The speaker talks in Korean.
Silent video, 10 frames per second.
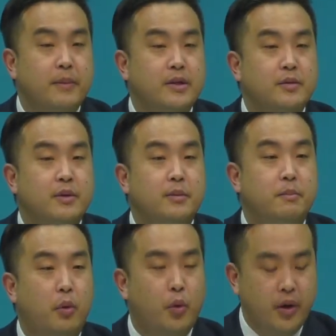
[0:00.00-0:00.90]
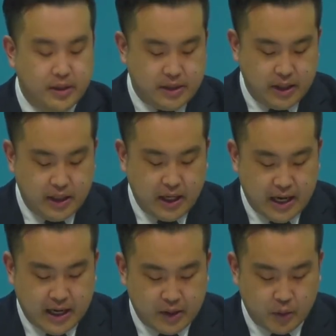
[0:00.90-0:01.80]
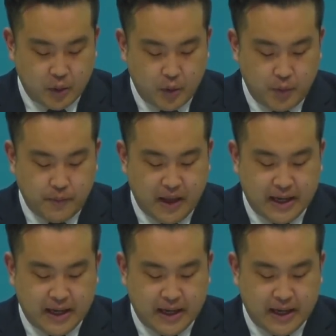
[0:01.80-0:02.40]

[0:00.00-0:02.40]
믿음은 보이지 않아도